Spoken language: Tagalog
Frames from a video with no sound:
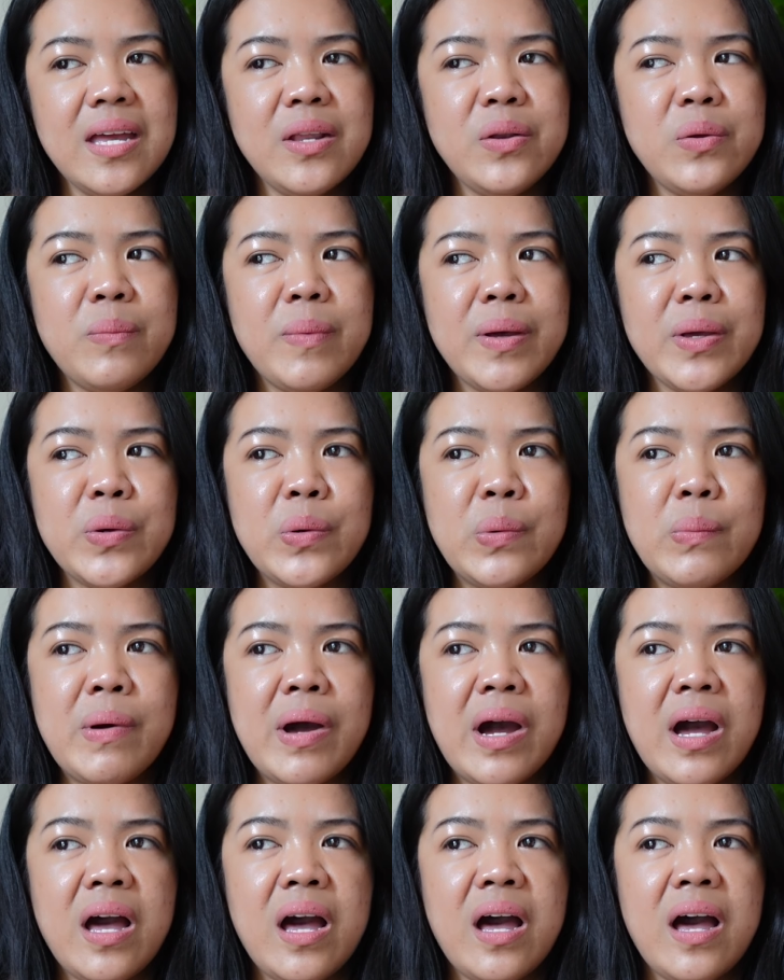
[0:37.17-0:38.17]
Ano ba yung
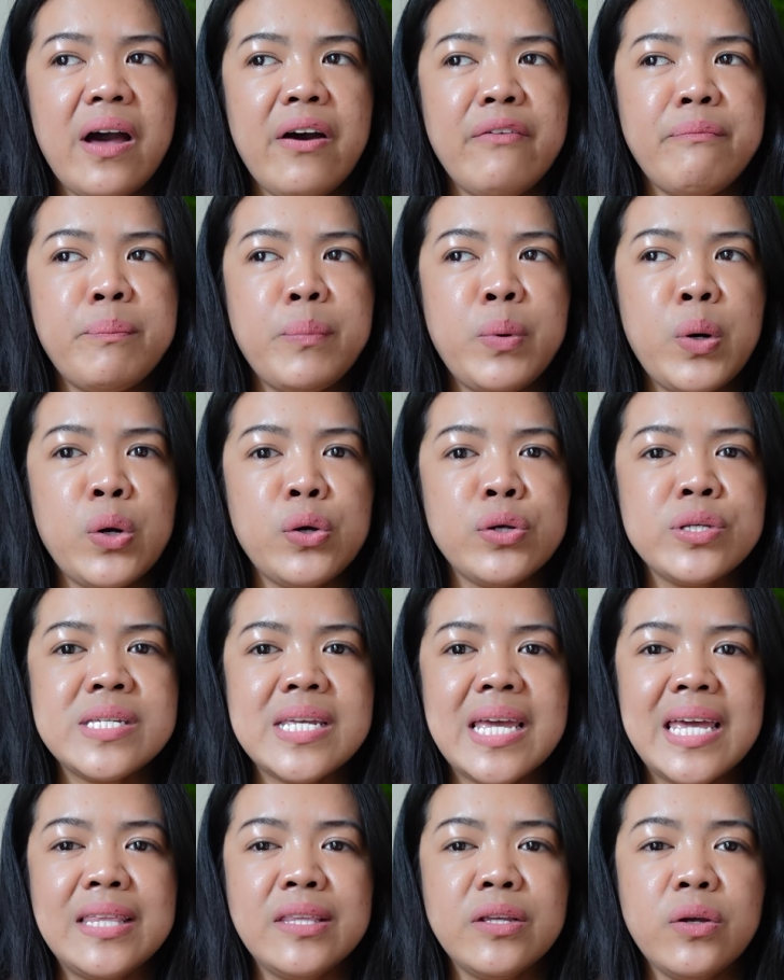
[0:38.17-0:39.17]
mga
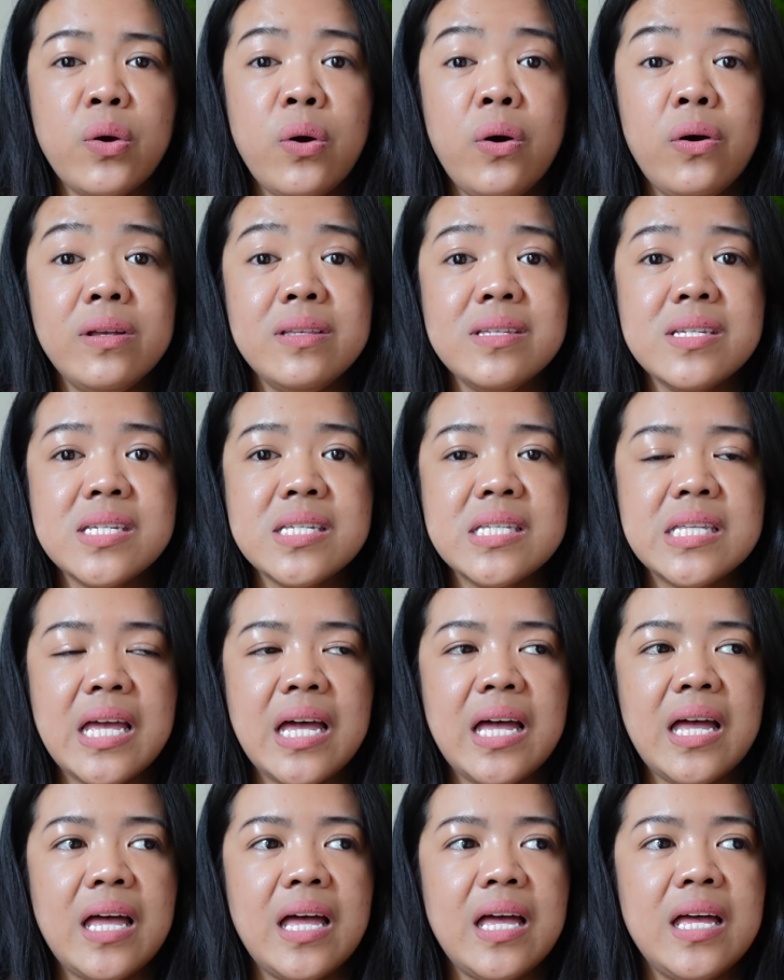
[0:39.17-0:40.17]
pros and cons
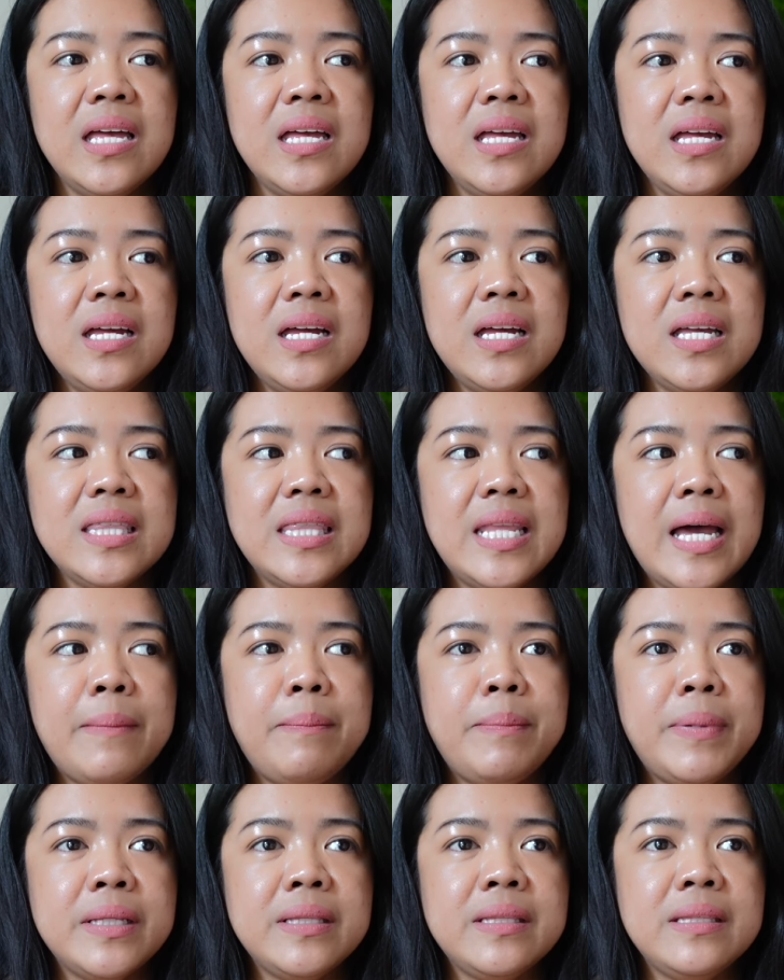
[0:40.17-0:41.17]
na
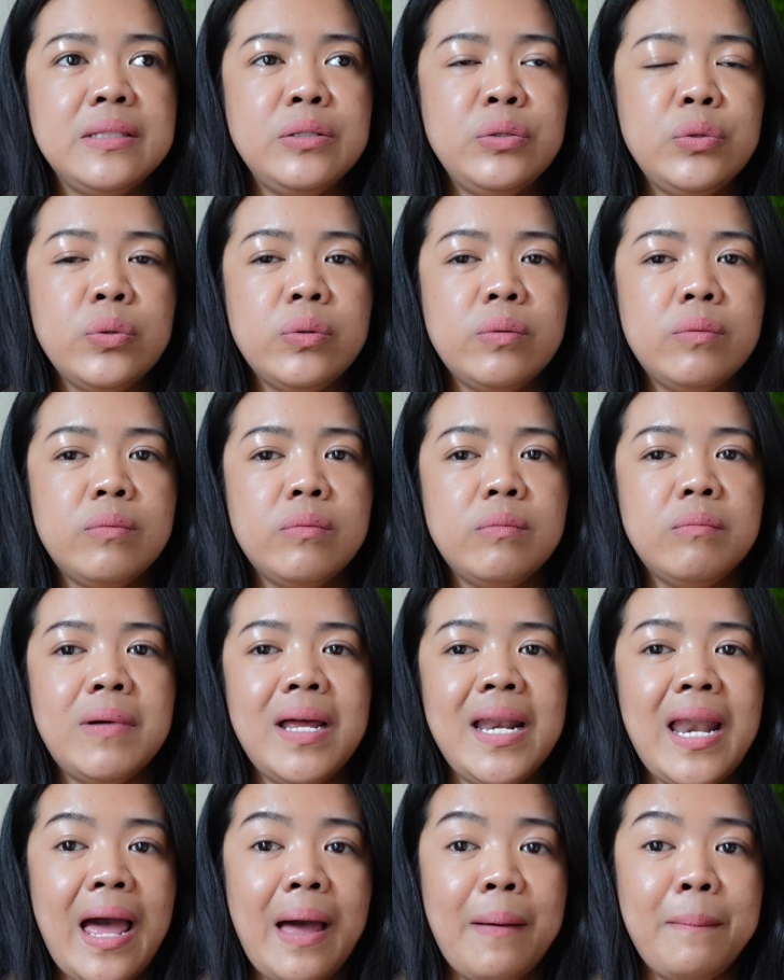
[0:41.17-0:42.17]
dapat nyong
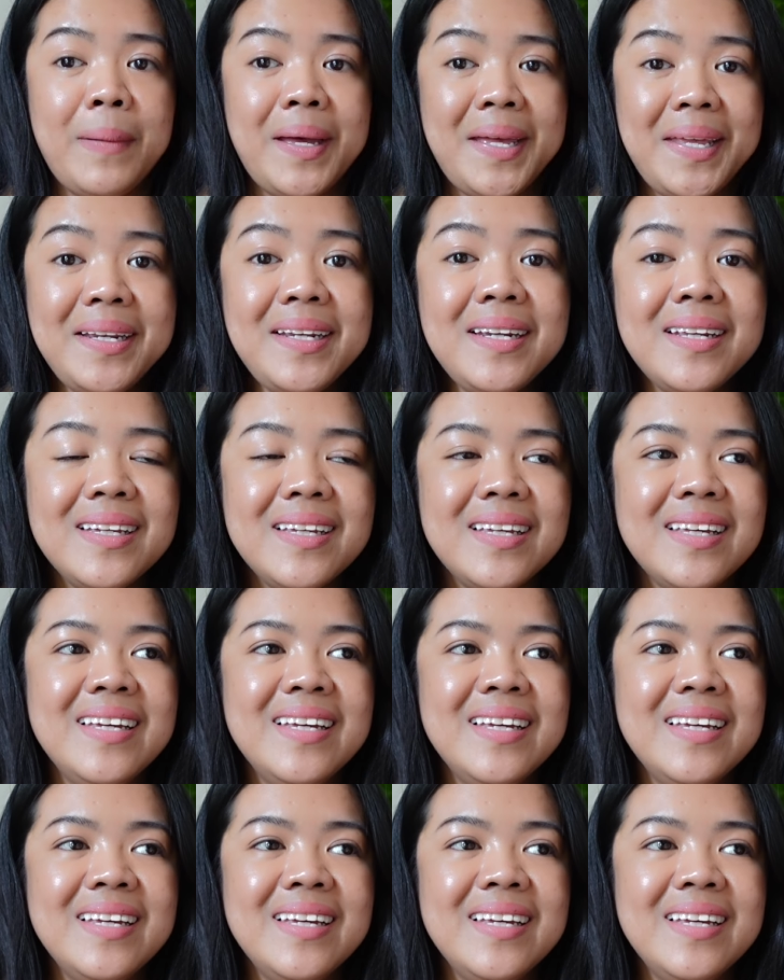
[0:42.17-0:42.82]
malaman?